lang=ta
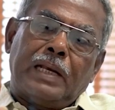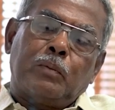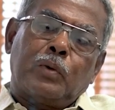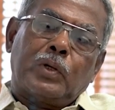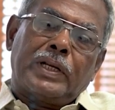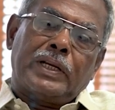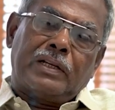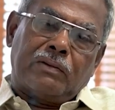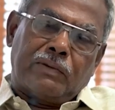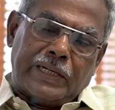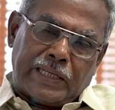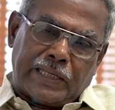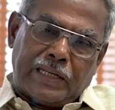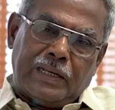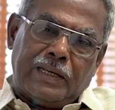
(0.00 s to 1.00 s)
மேல்முறையீட்டு
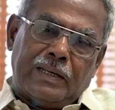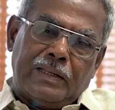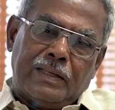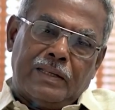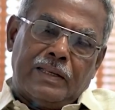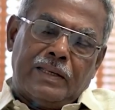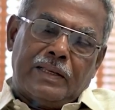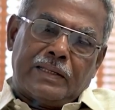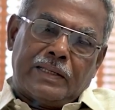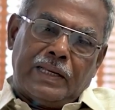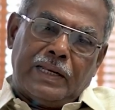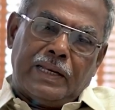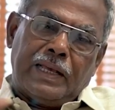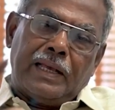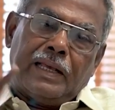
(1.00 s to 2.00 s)
வழக்கில்
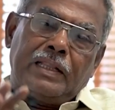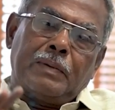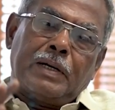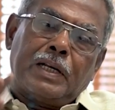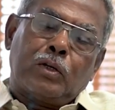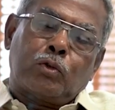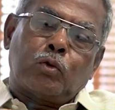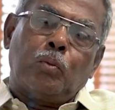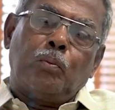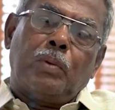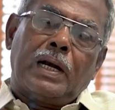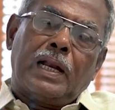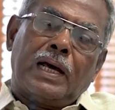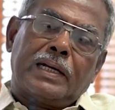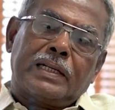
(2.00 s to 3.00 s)
கீழே இந்த மாதிரி
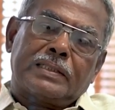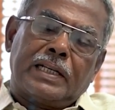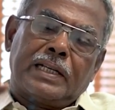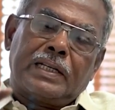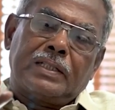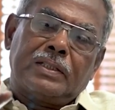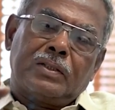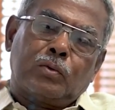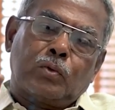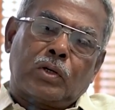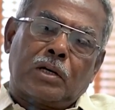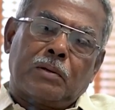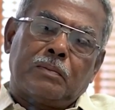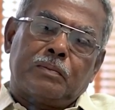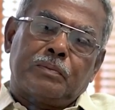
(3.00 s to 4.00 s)
கும்பலாக சேர்ந்து
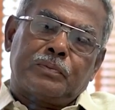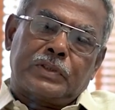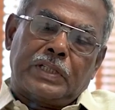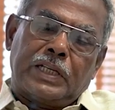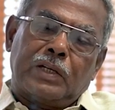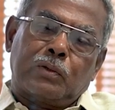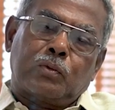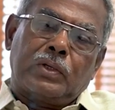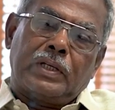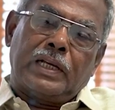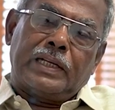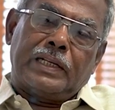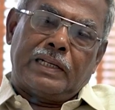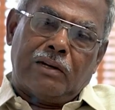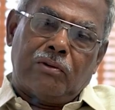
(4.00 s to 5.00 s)
குற்றம் செய்யக்கூடிய
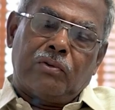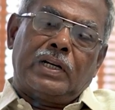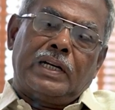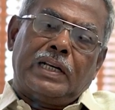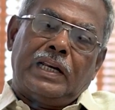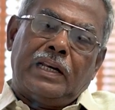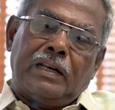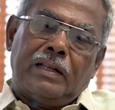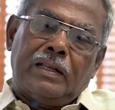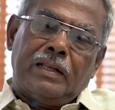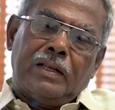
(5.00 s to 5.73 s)
நிகழ்வுகளில்